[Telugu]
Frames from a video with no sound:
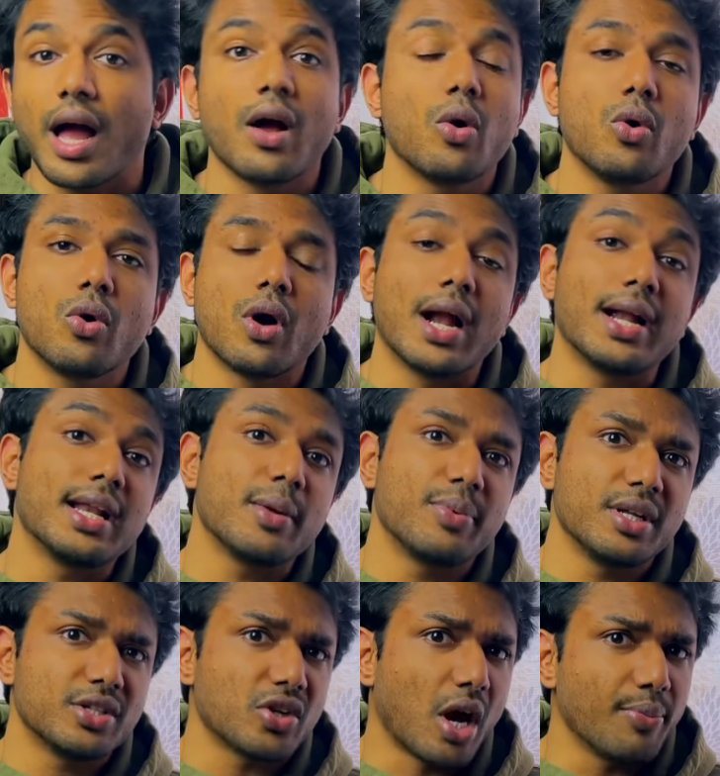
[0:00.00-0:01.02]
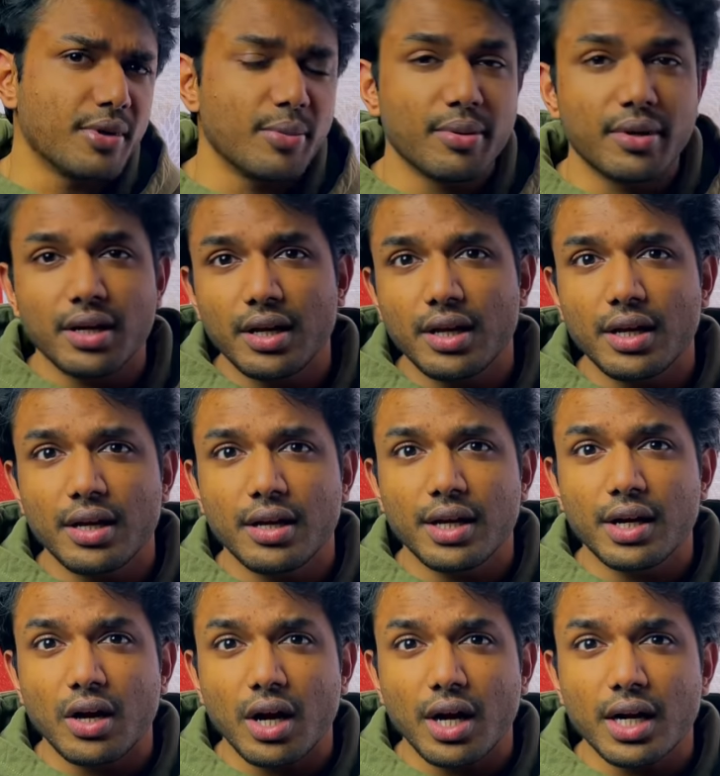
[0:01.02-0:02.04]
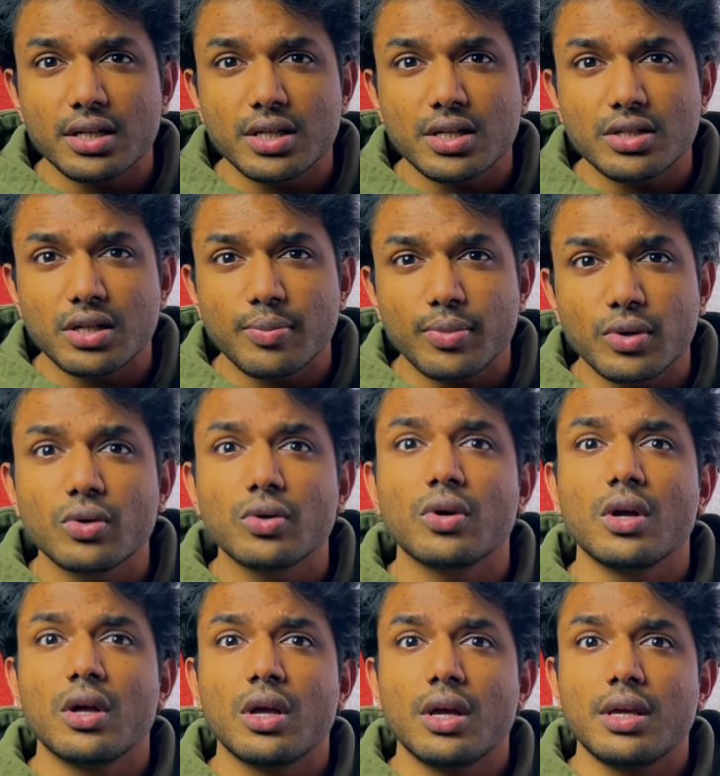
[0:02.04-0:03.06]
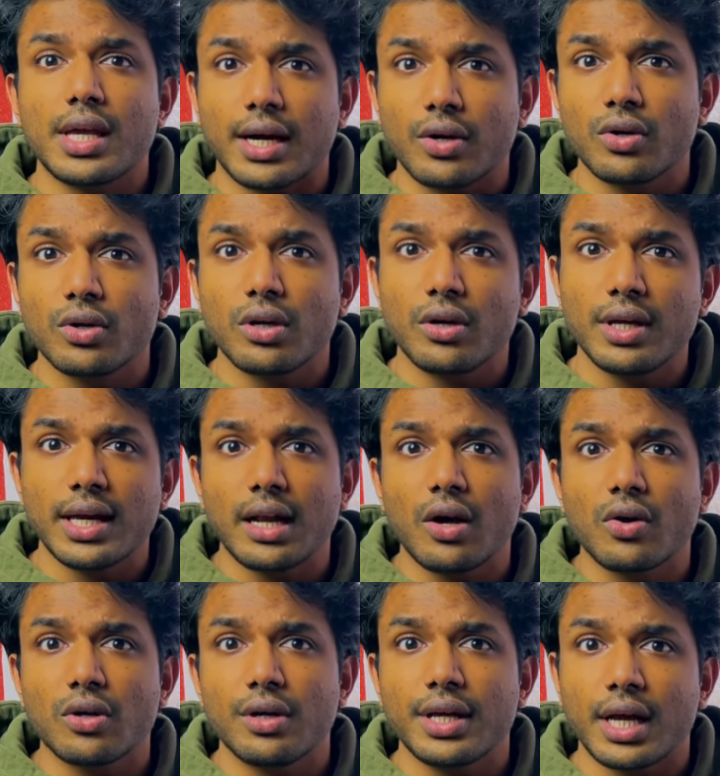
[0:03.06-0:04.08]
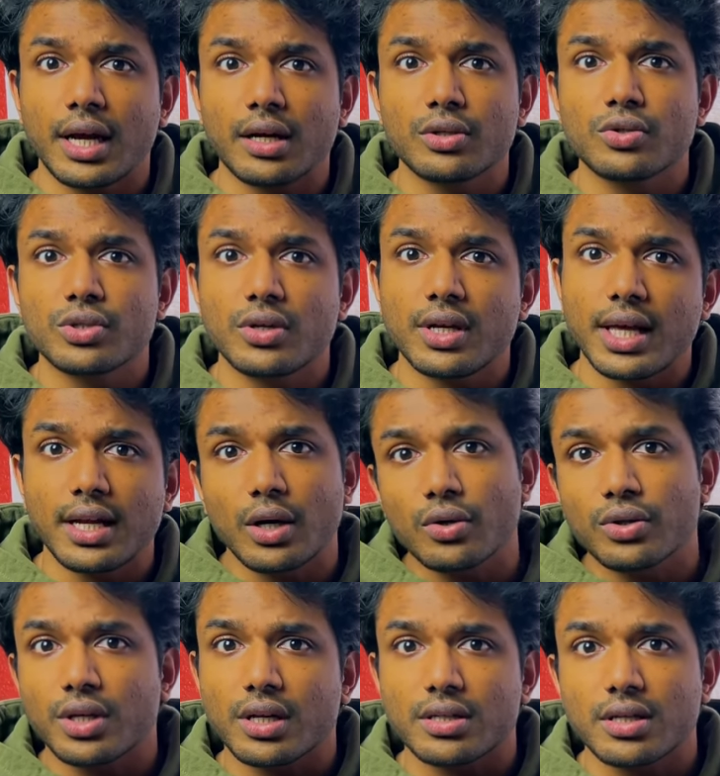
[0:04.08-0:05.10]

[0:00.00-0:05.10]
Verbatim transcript: ఓ అంటే ఇప్పుడు ఈ షాప్కీపర్ని ఇంట్రాగేట్ చేసినప్పుడు ఎక్కడున్నాడు ఎలా ఉన్నాడు ఎక్కడ చూసావు ఇవన్నీ అడుగుతారా